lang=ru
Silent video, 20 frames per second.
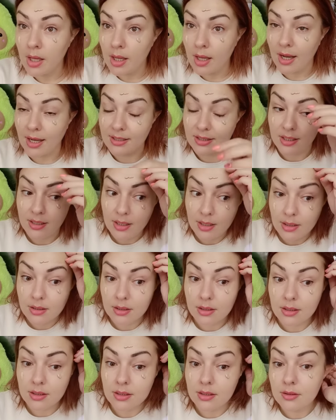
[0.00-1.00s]
Она
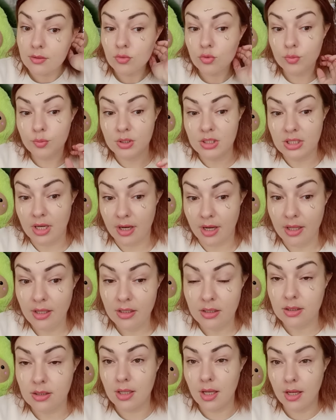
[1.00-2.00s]
э, у
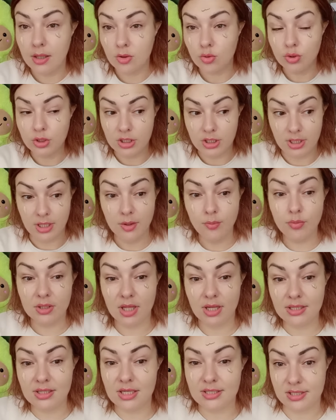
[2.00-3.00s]
меня на руке
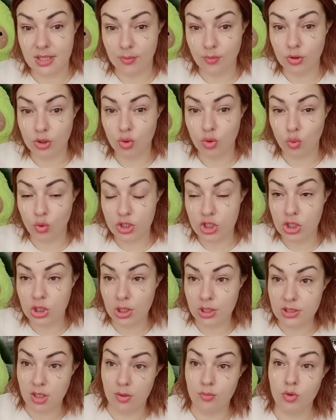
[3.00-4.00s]
была до самой ночи,
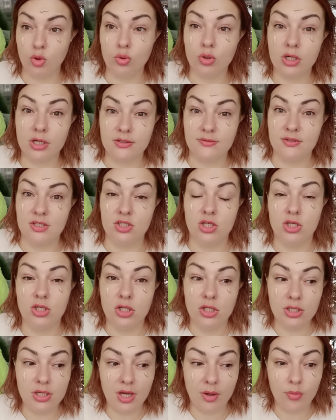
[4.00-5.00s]
хотя я много раз в
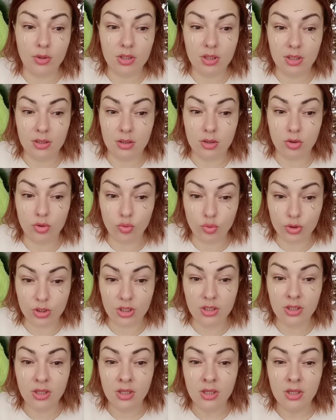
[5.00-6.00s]
течение дня мыла
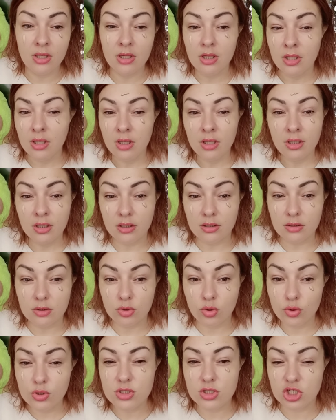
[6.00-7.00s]
руки
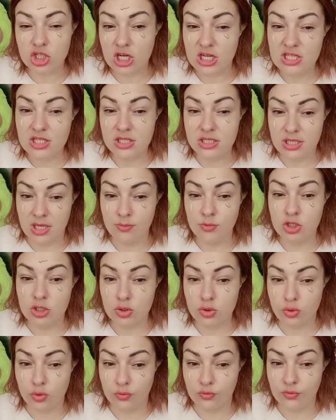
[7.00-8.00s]
то есть 6-7
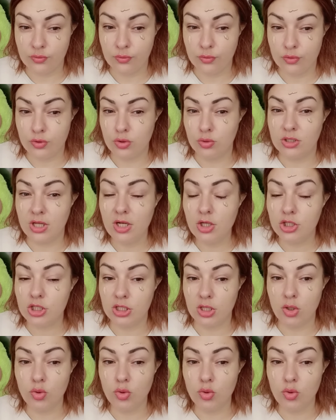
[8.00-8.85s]
часов. Все, дальше я